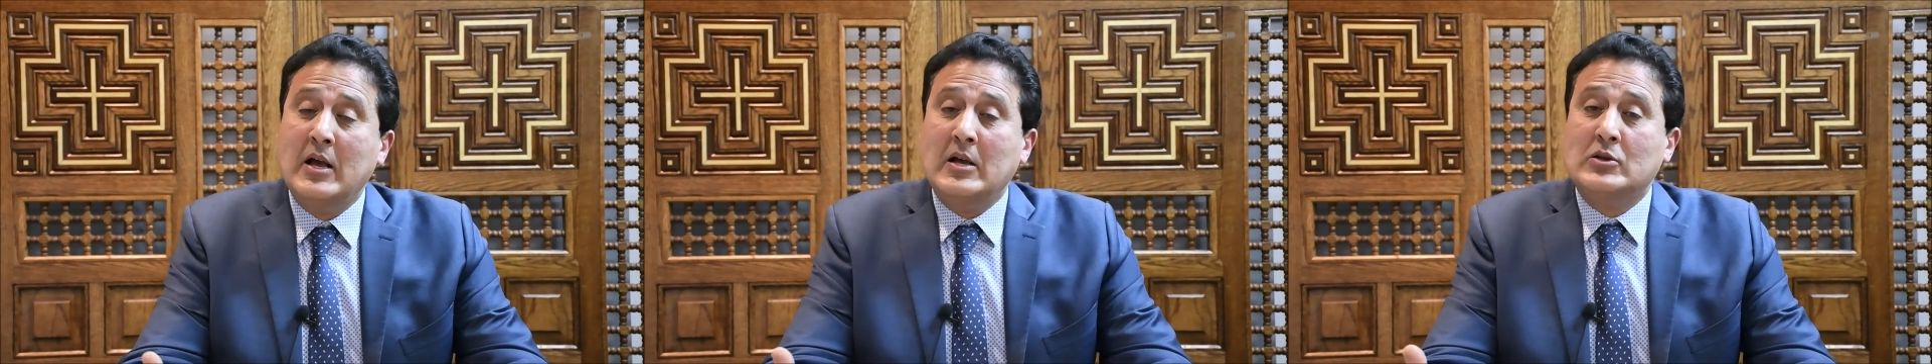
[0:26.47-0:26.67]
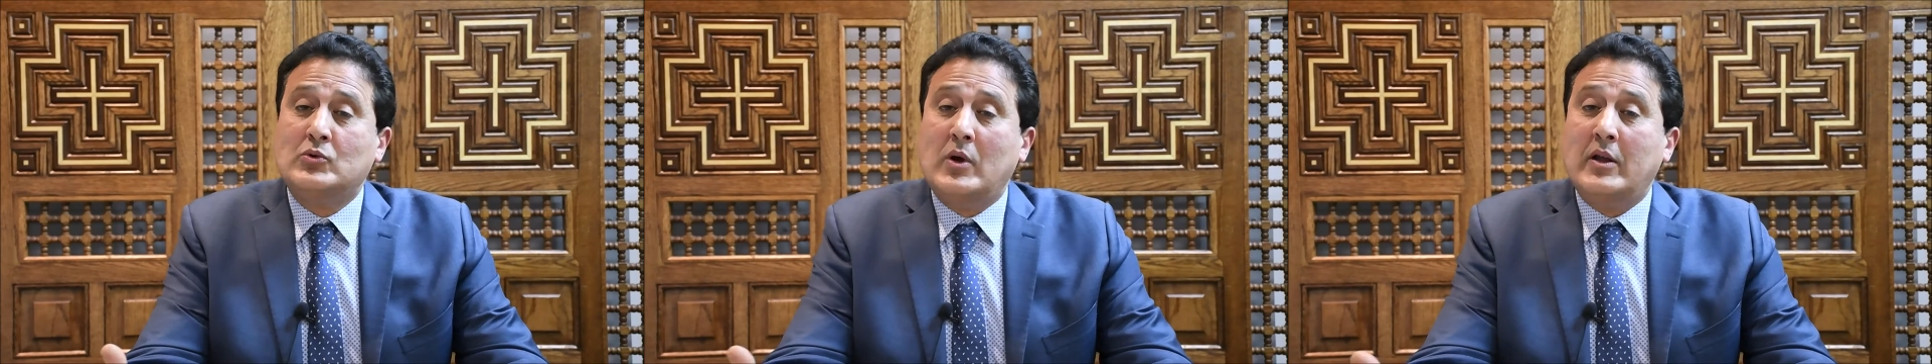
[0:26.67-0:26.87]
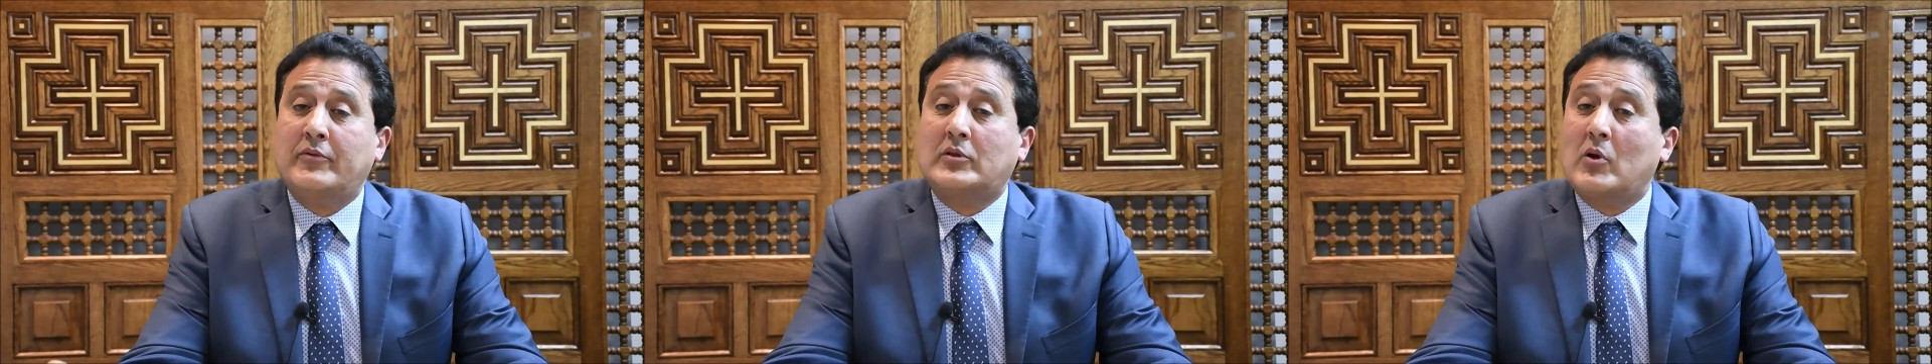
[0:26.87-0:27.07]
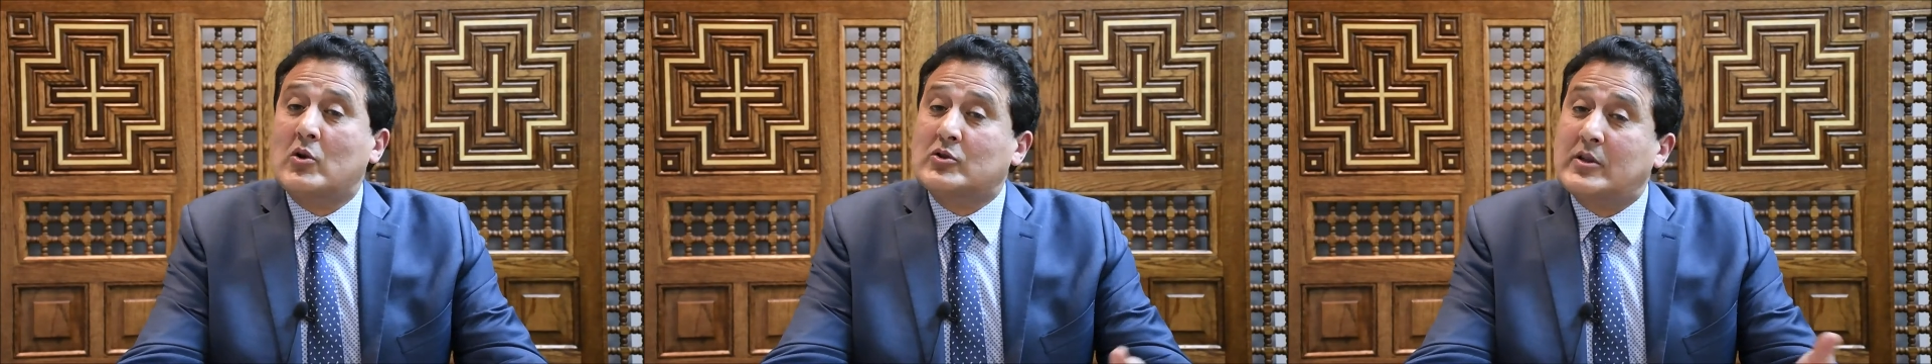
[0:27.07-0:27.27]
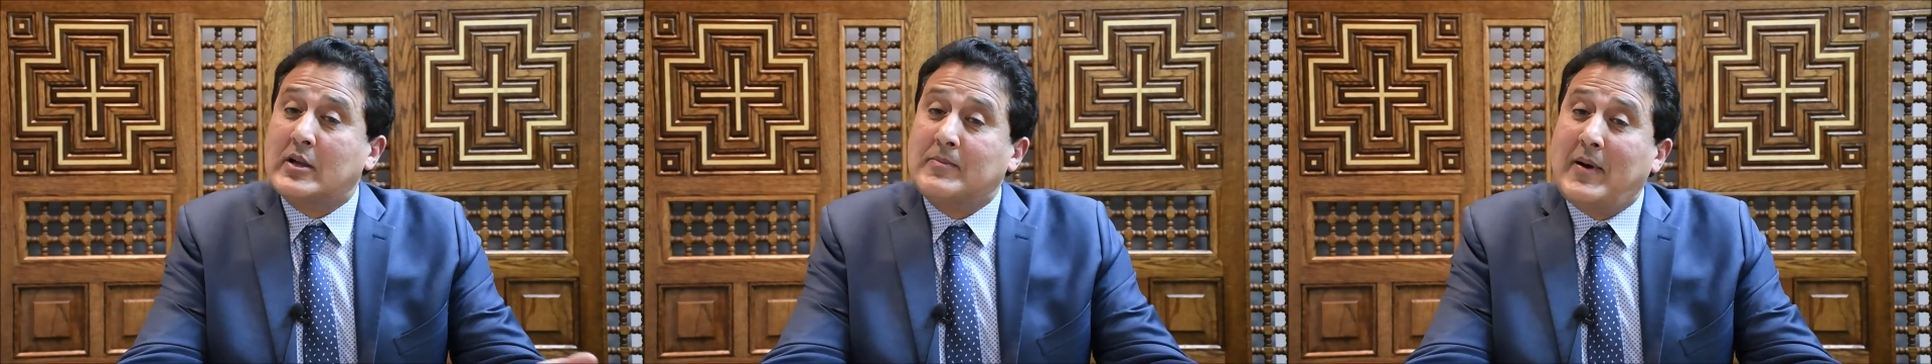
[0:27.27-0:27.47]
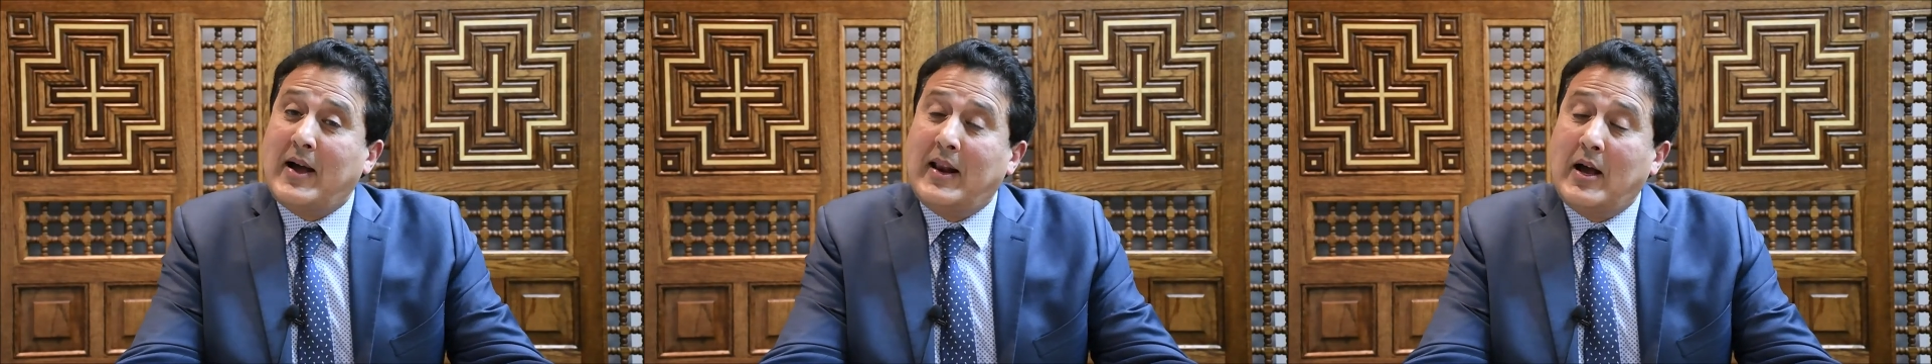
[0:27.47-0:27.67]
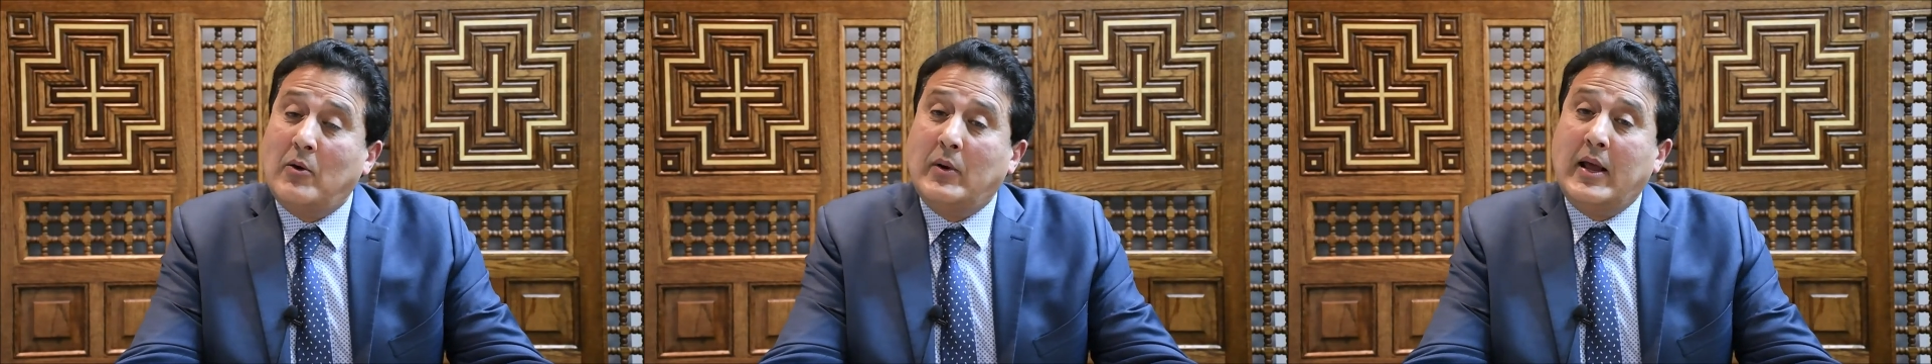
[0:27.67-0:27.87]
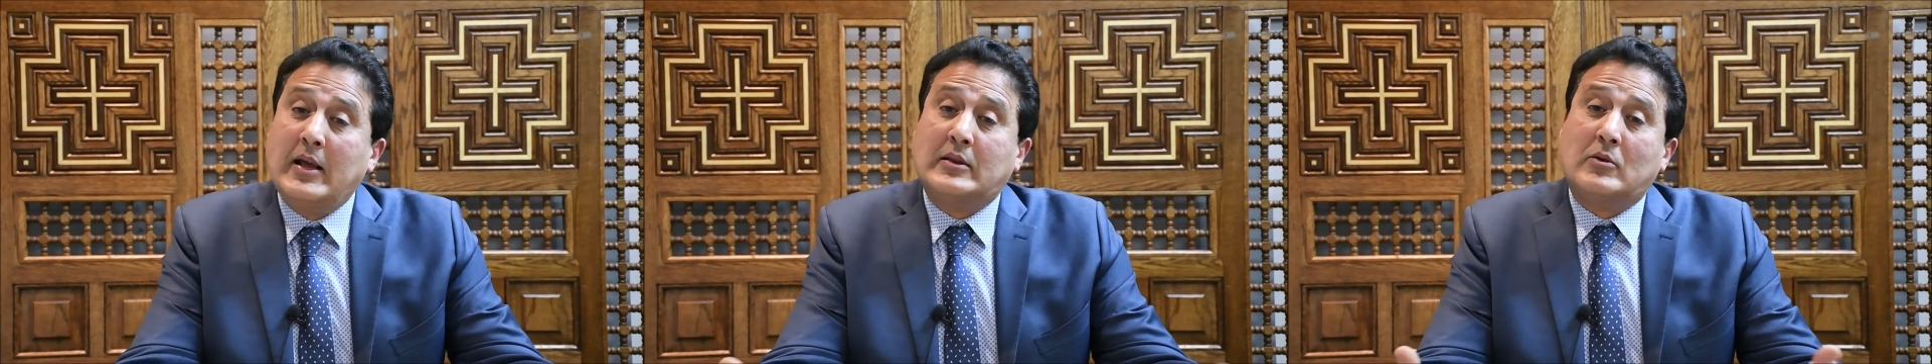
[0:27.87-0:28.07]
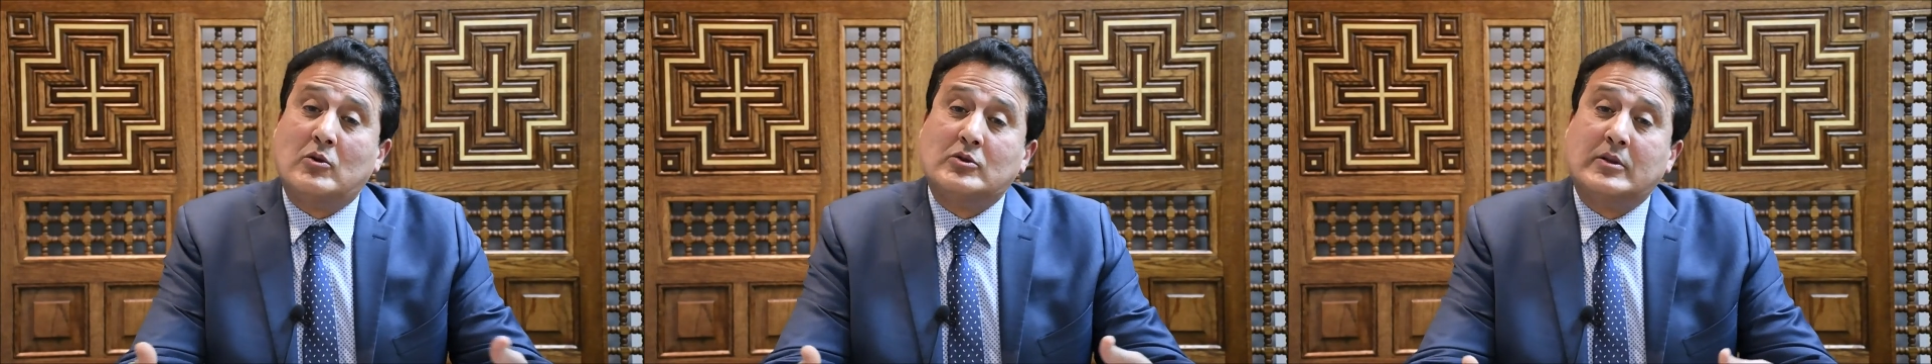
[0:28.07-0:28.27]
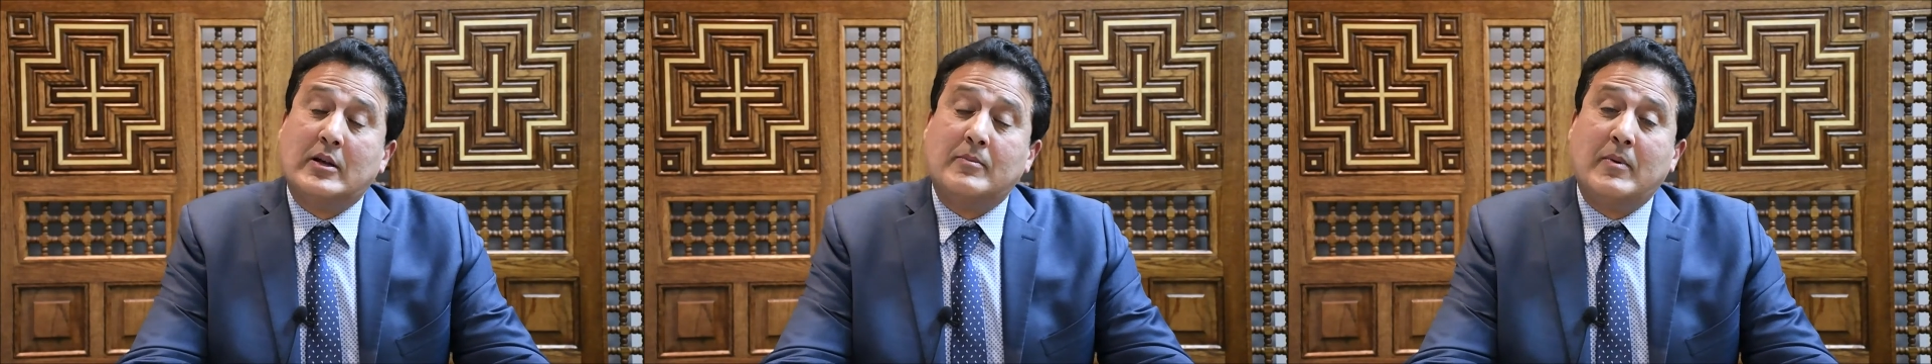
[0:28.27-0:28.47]
سؤال في تواصلك مع الاولاد
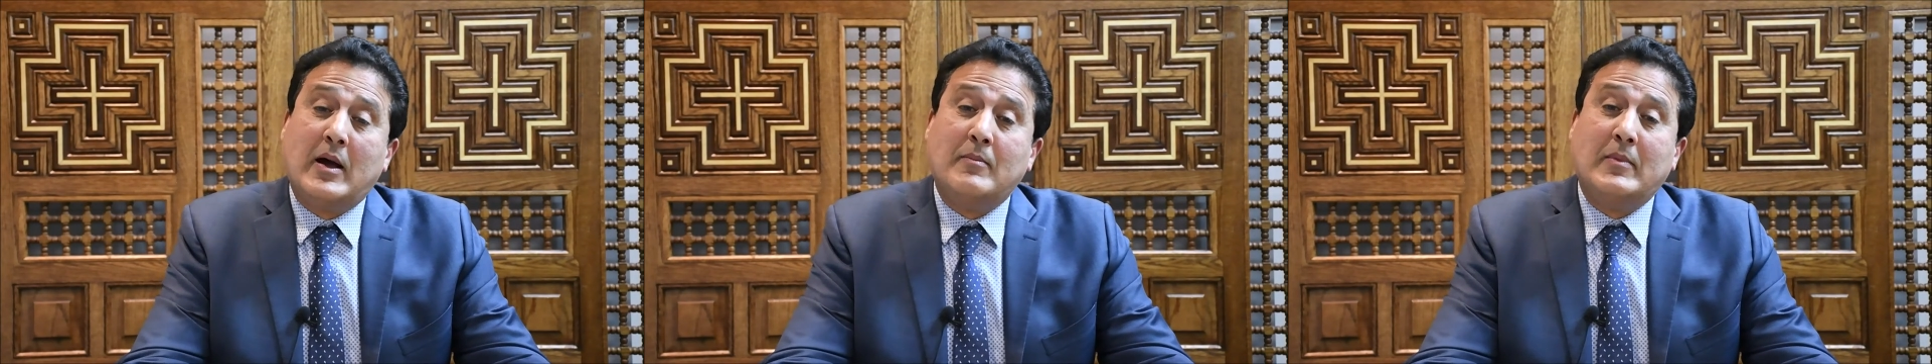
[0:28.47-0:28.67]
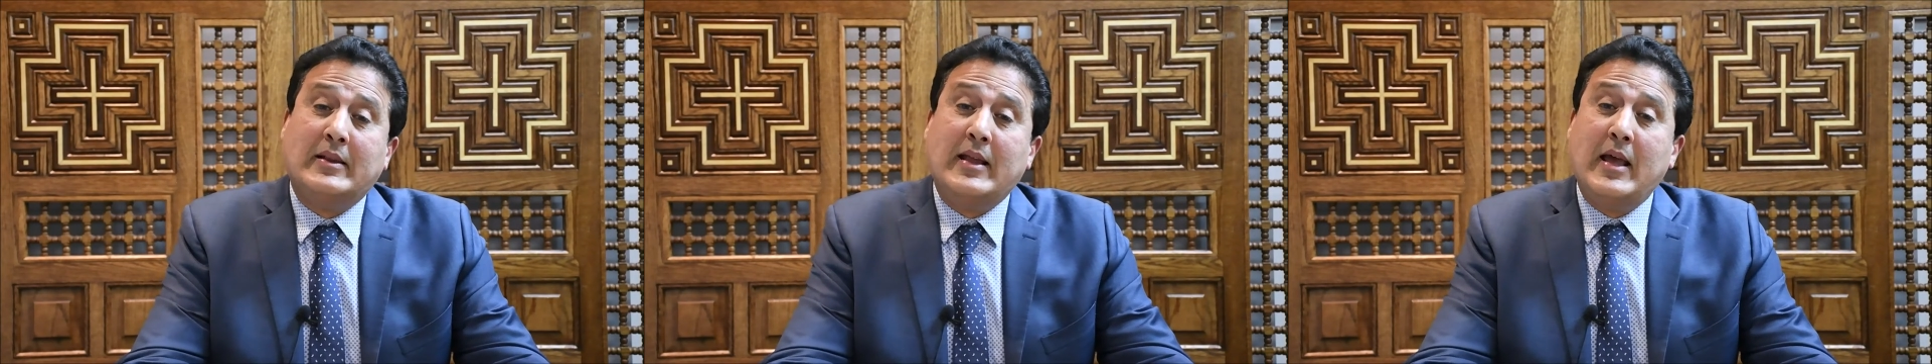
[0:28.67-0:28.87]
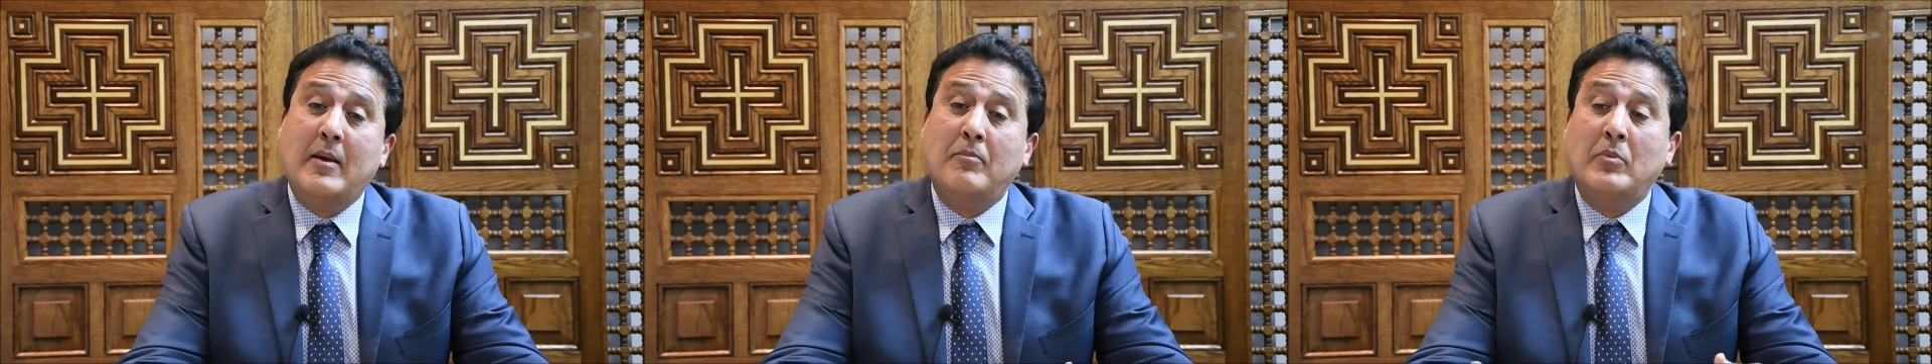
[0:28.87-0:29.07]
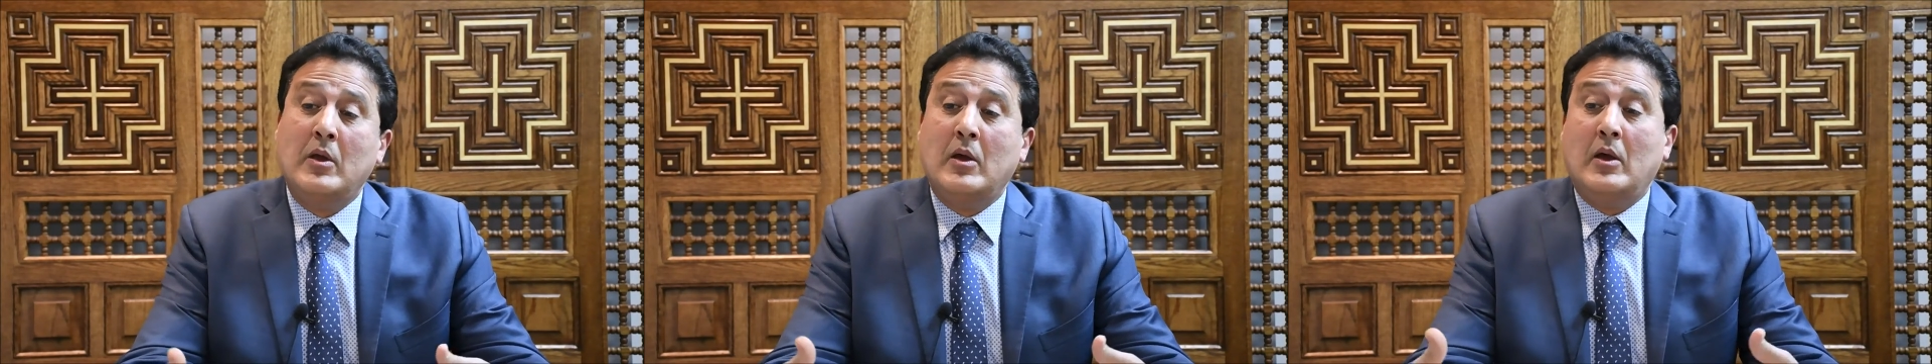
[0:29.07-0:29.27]
تواصلك مع المدام